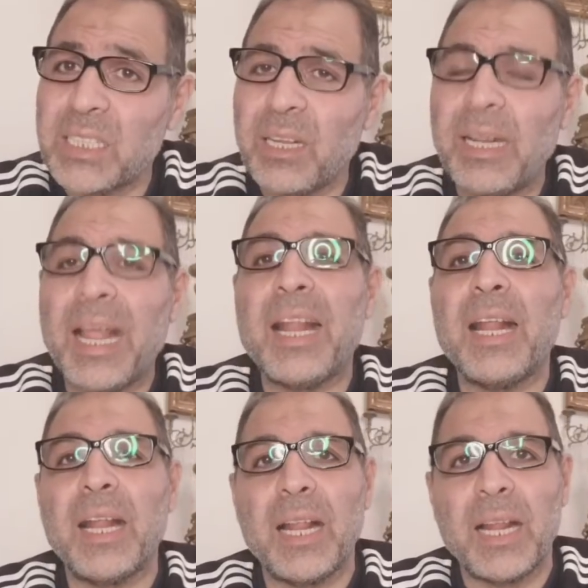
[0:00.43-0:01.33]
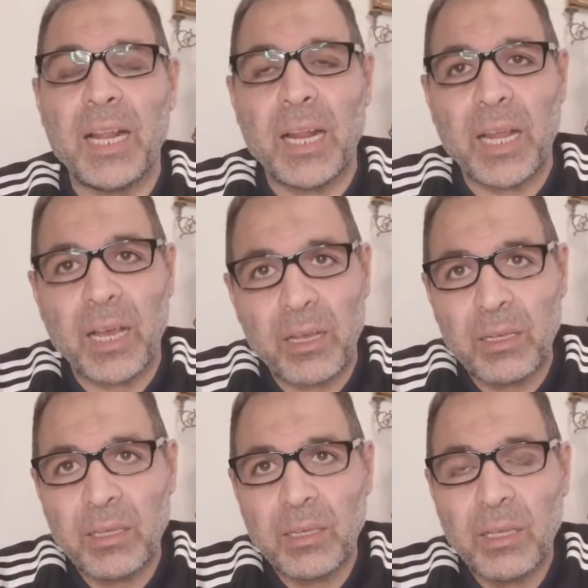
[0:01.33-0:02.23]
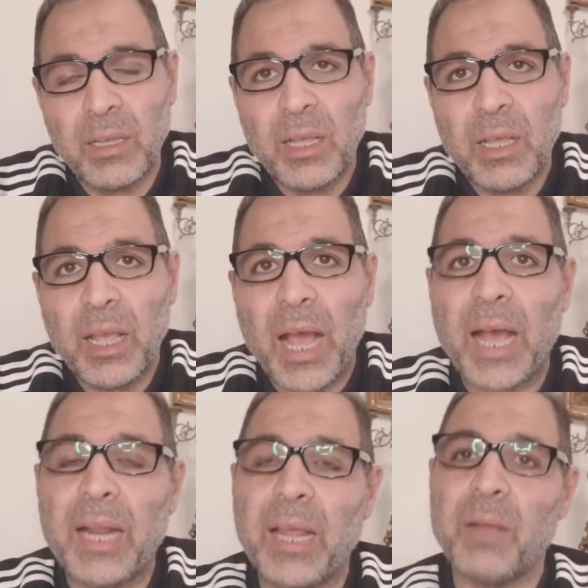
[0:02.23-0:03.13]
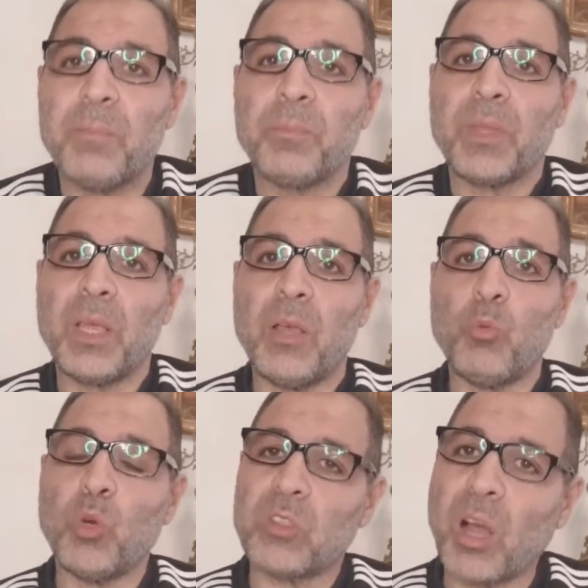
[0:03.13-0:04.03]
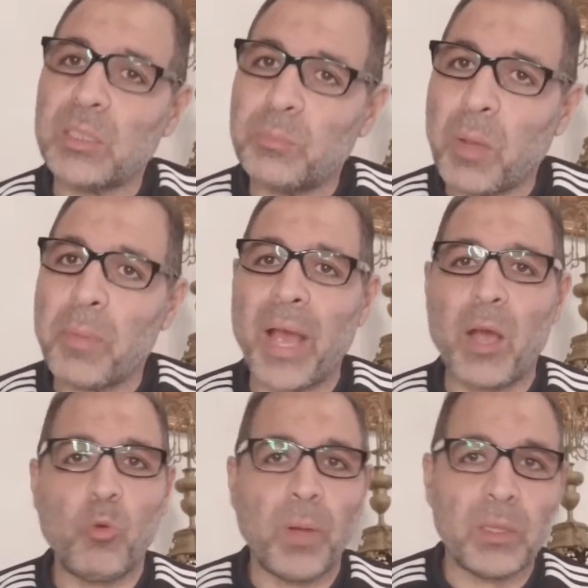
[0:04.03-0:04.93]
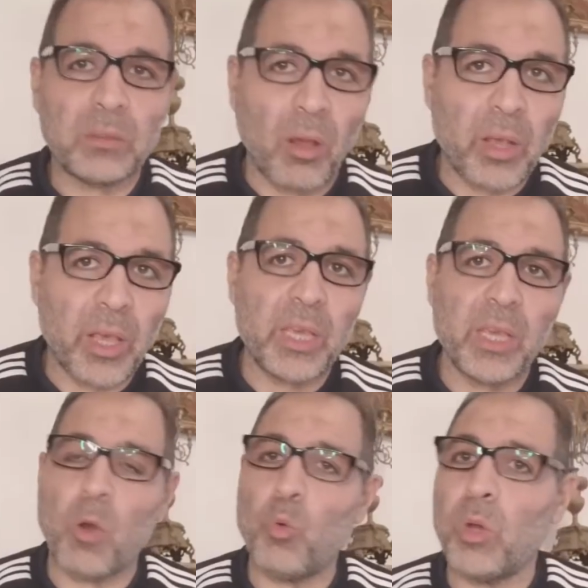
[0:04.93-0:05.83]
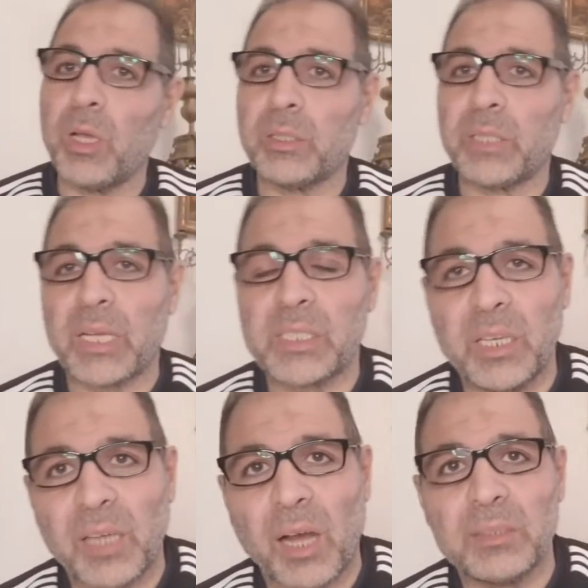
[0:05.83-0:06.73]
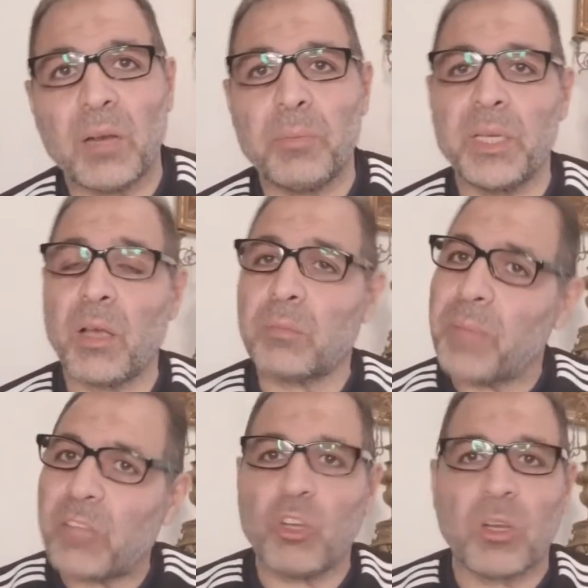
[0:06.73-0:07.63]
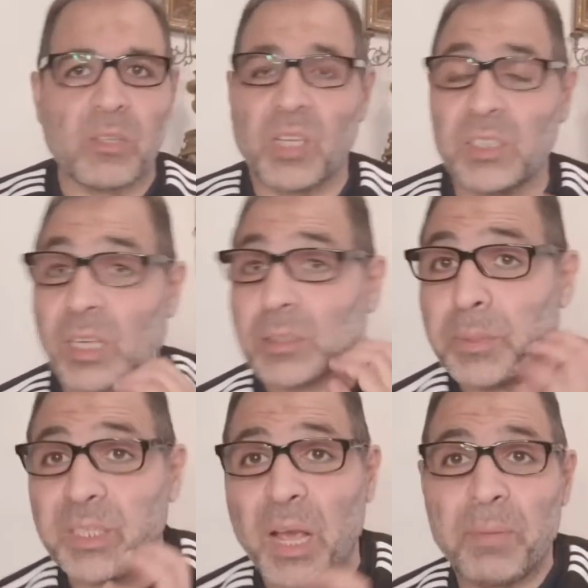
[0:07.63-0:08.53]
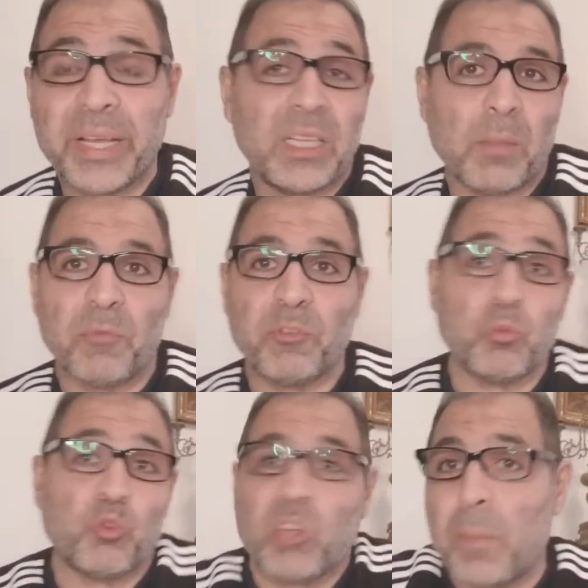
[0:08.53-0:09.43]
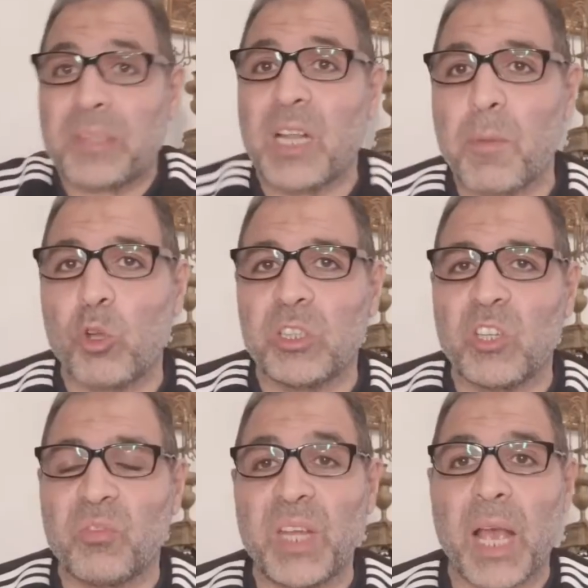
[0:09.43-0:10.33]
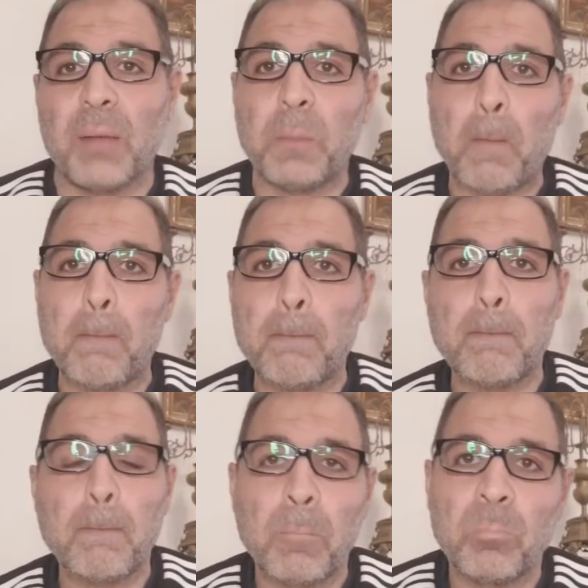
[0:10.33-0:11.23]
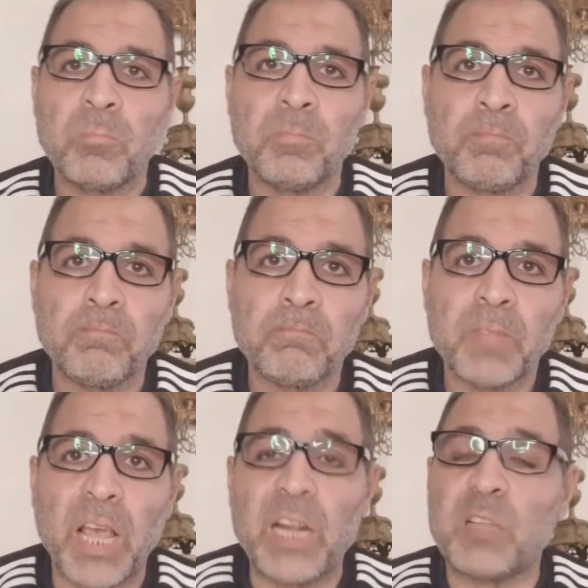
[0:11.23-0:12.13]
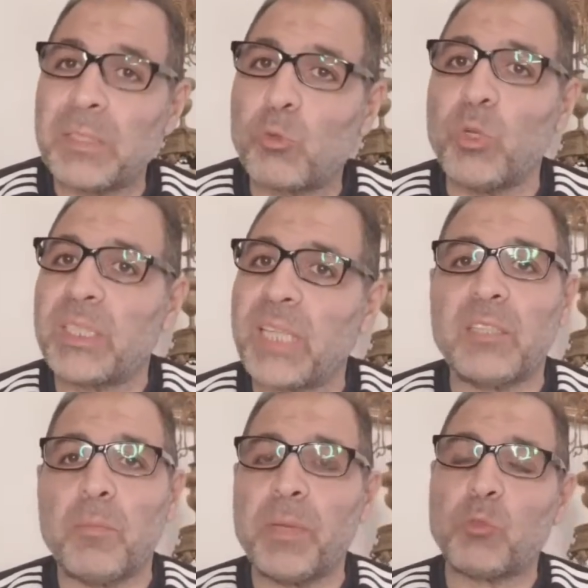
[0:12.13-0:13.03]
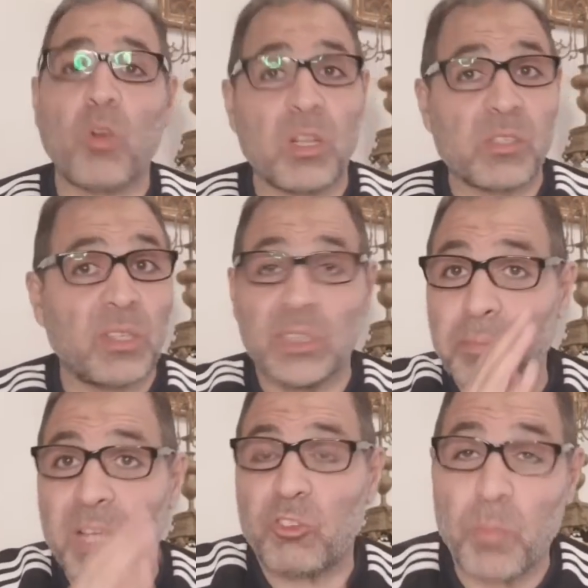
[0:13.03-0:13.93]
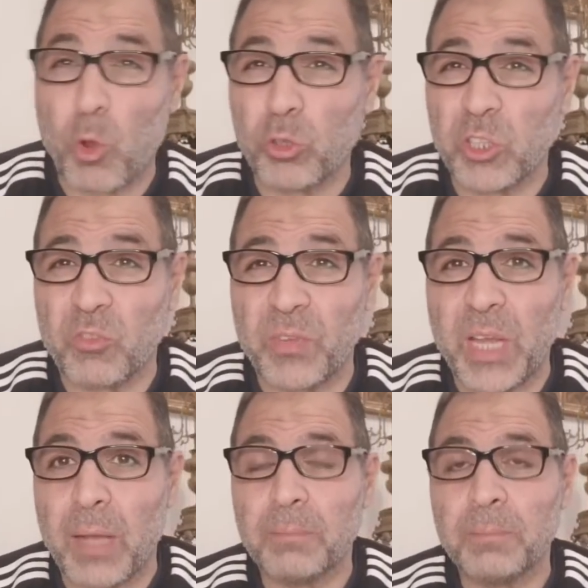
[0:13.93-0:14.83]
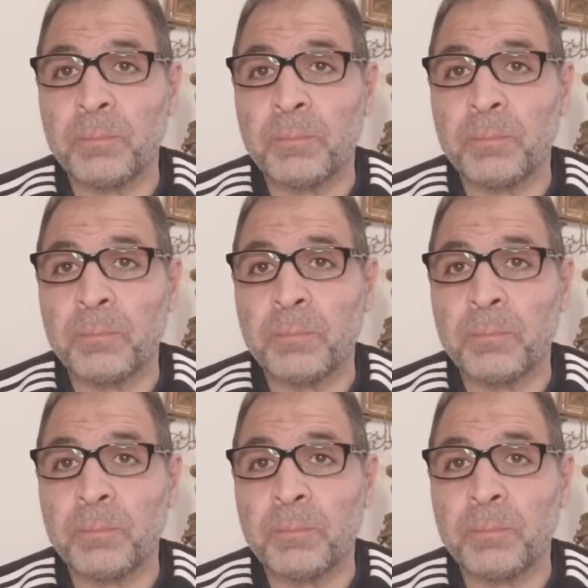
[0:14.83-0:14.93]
لا لا لا لا لا لا, لا. على آه، وضرب بقى وبلطجيه وتكسير عربيات ماشي كسرت عربيتي قبل كده ما فيش مشكله بس انا ما كنتش فيها كانت مركونه تحت البيت وكسرت ماشي ما كنتش فيها